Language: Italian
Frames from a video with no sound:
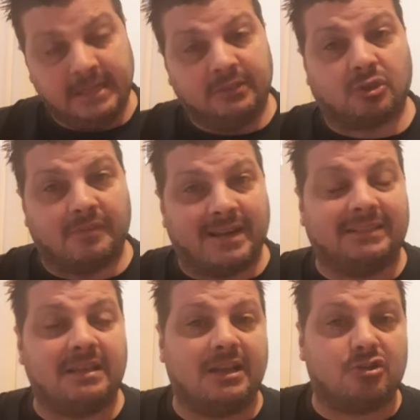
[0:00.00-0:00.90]

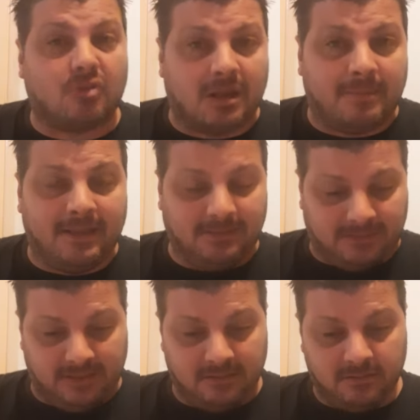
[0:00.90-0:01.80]
Troverete gli
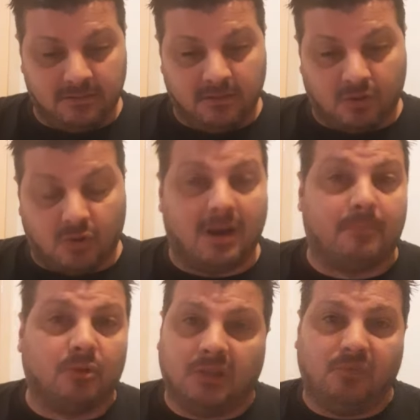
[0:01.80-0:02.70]
aggiornamenti con la
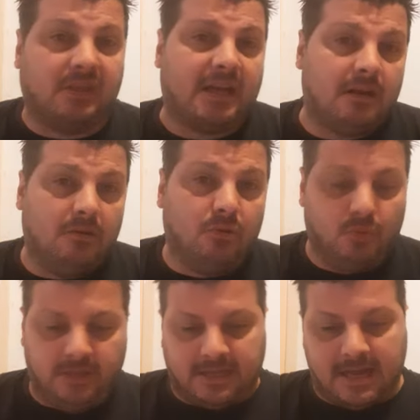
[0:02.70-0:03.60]
modifica,
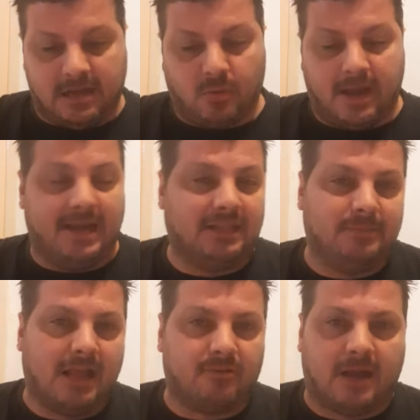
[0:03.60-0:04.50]
l'unica, quella di
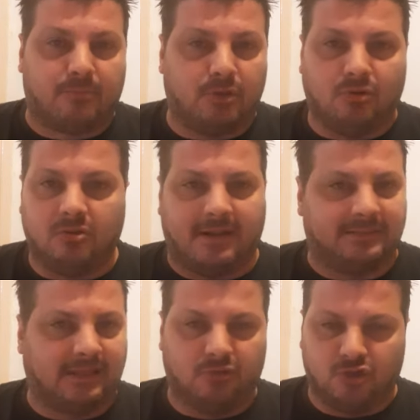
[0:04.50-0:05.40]
Milano-Napoli con
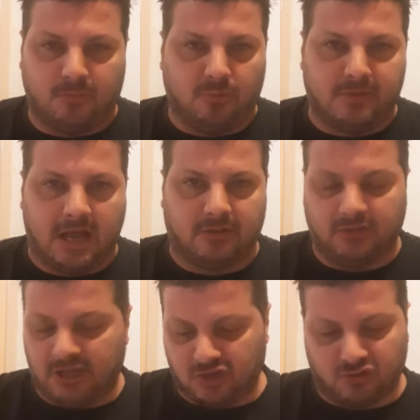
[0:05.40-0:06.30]
90 che non c'è più Milano
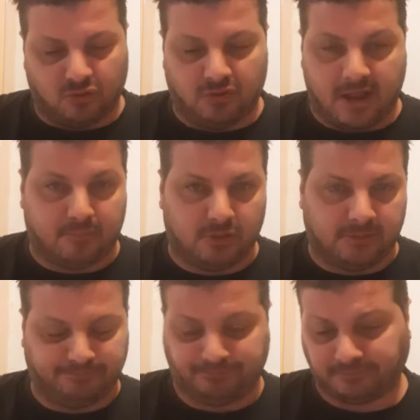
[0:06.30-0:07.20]
e c'è solo
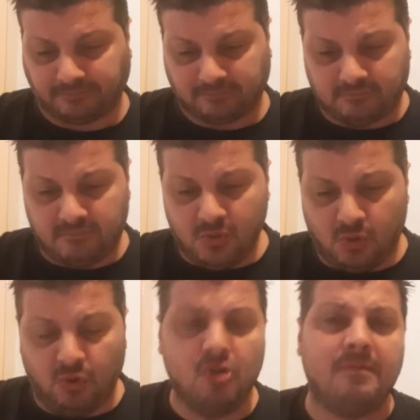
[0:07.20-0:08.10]
Napoli
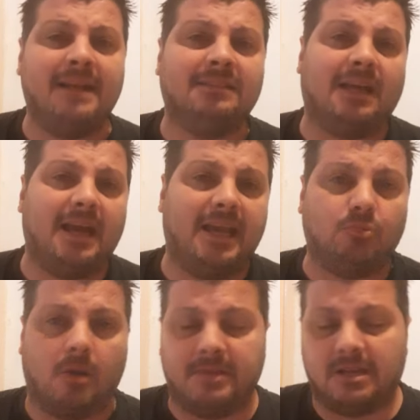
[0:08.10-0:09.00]
con 90 e i
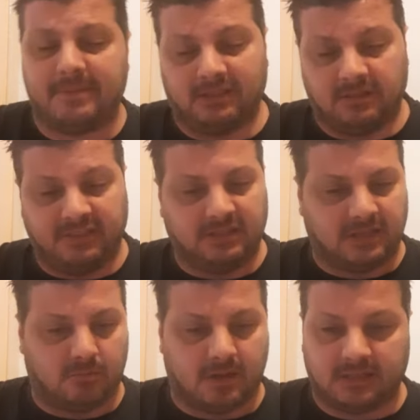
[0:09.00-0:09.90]
due abbinamenti
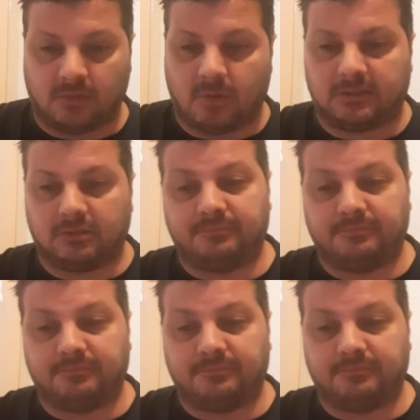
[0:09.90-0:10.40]
23-44.